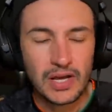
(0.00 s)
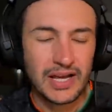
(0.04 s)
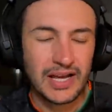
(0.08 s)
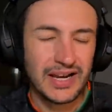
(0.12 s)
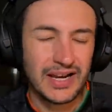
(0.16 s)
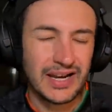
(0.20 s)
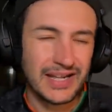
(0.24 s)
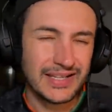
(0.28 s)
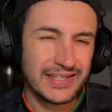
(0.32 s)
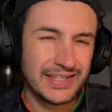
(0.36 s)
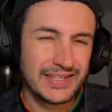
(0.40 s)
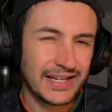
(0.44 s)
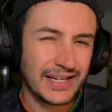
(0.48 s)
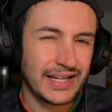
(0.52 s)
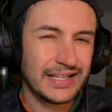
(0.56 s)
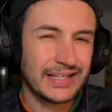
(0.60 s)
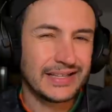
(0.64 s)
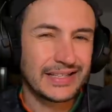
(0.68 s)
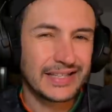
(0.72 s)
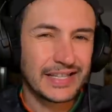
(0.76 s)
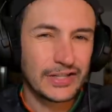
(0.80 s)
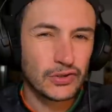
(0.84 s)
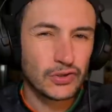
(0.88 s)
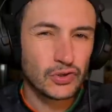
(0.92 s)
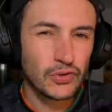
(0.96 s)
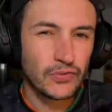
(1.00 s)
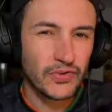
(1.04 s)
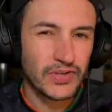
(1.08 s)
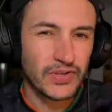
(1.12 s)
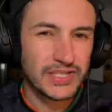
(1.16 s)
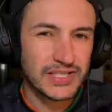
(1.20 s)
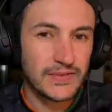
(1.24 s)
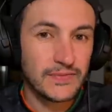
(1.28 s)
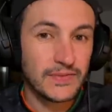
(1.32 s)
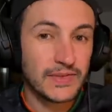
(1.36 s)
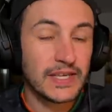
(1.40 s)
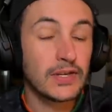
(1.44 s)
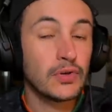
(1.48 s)
un latéral très
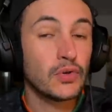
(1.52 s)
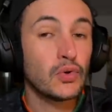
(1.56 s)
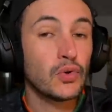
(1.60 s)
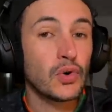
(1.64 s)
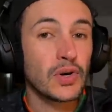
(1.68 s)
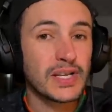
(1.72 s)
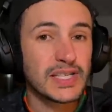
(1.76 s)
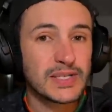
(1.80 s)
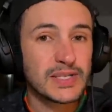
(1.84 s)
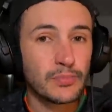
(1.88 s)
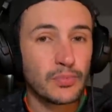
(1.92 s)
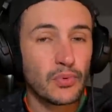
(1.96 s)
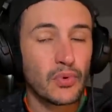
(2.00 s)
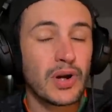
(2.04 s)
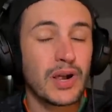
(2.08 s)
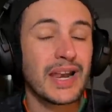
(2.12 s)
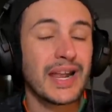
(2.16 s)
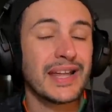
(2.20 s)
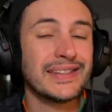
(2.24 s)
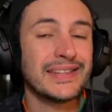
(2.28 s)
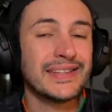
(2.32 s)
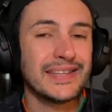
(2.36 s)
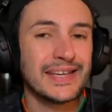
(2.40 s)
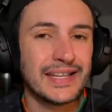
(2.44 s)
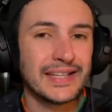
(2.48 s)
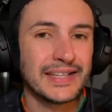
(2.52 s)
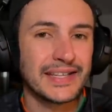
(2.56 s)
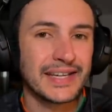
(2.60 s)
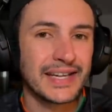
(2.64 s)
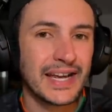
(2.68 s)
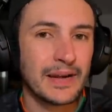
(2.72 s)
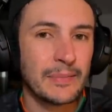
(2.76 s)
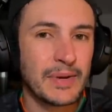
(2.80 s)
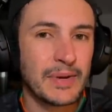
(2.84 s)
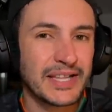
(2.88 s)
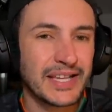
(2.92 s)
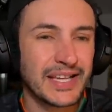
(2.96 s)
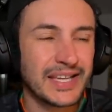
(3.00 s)
offensif qui correspond à l'ADN
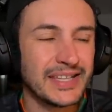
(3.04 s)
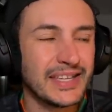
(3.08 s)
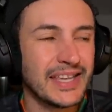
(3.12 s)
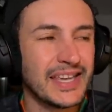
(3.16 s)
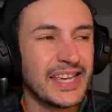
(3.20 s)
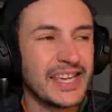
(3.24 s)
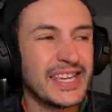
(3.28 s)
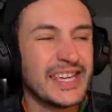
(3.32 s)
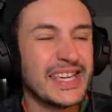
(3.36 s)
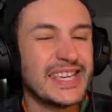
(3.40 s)
Real Madrid.